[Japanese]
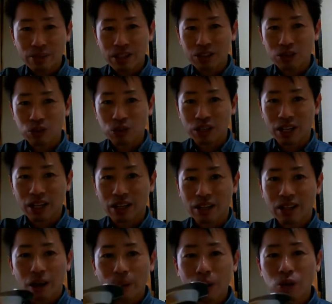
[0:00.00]
りますので、
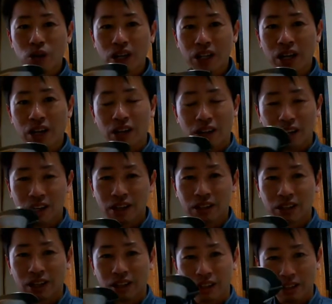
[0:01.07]
タバコがね部屋
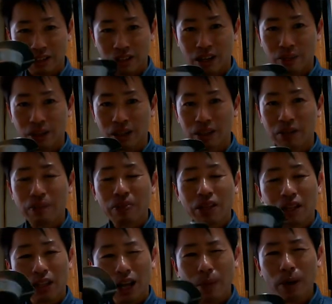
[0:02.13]
の中で吸えます。
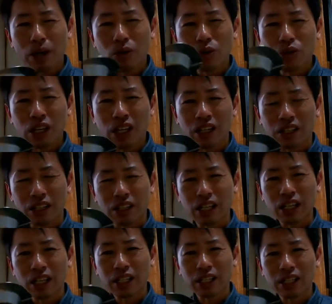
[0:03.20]
タバコね
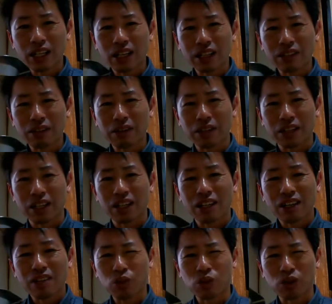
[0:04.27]
苦手な方は
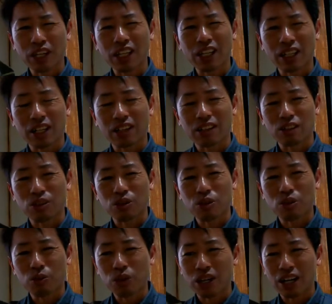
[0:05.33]
ねちょっと嫌だなっていう
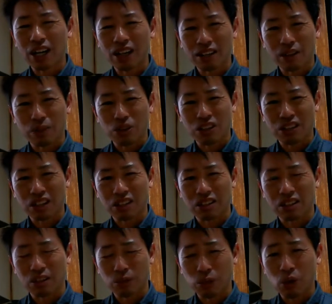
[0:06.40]
思いがあるかもしれないで
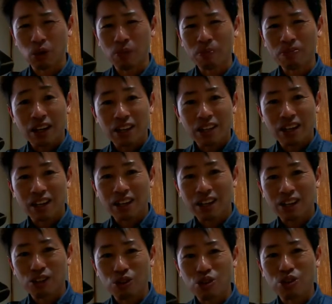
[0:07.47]
すけども、愛煙
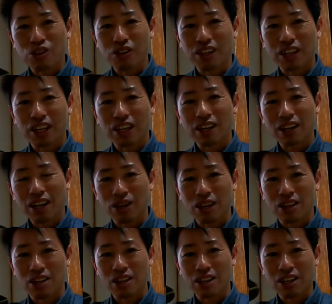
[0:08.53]
家の人にはね
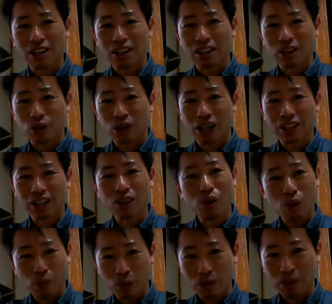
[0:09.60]
嬉しい旅館だ
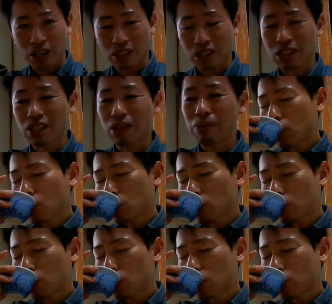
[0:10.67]
と思います。